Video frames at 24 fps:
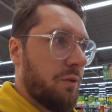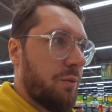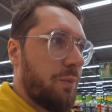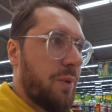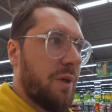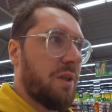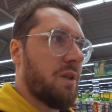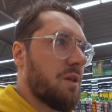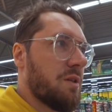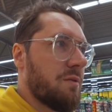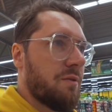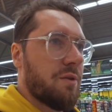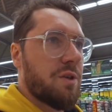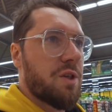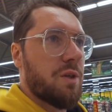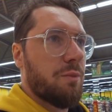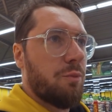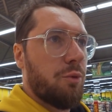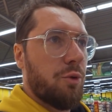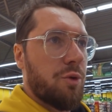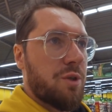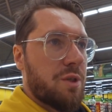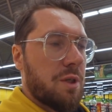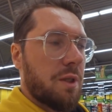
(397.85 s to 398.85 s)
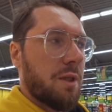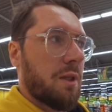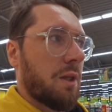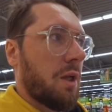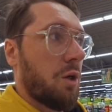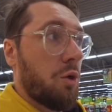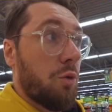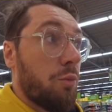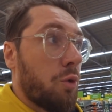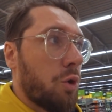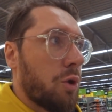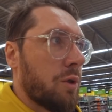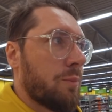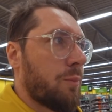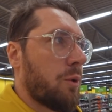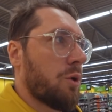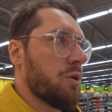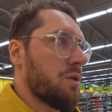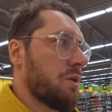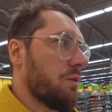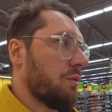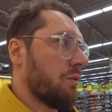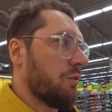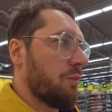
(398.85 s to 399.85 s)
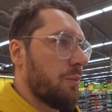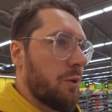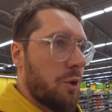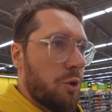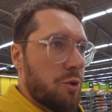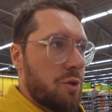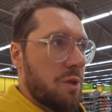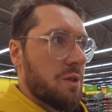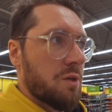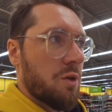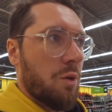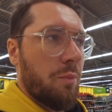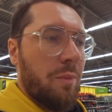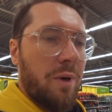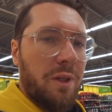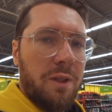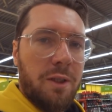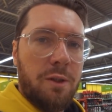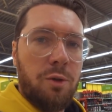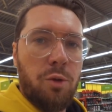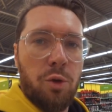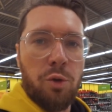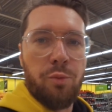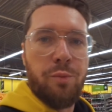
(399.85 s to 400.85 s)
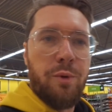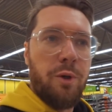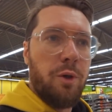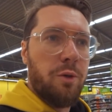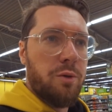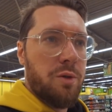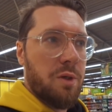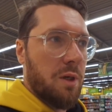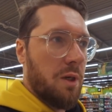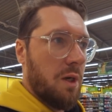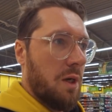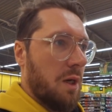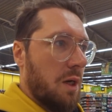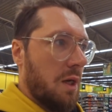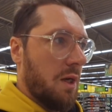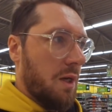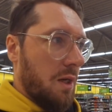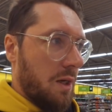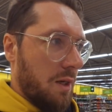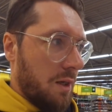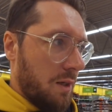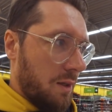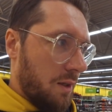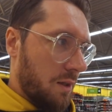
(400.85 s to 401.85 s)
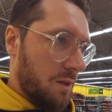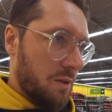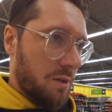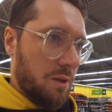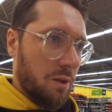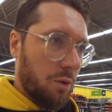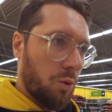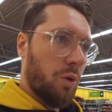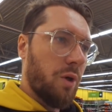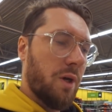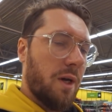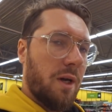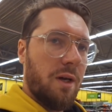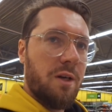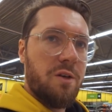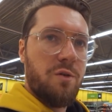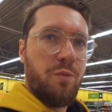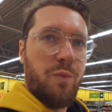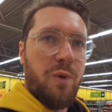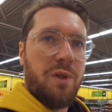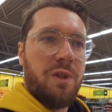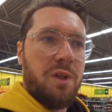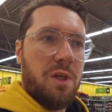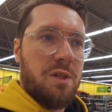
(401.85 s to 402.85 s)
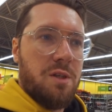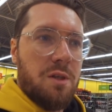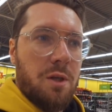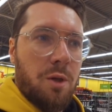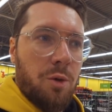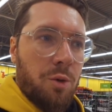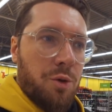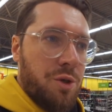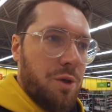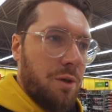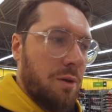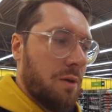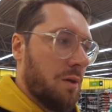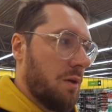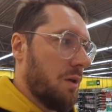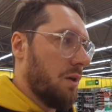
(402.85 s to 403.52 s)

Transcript: В 5 раз выше будет цена на любое. Просто вот берете, не знаю, молоток берете, есть такой, а есть в 5 раз дороже.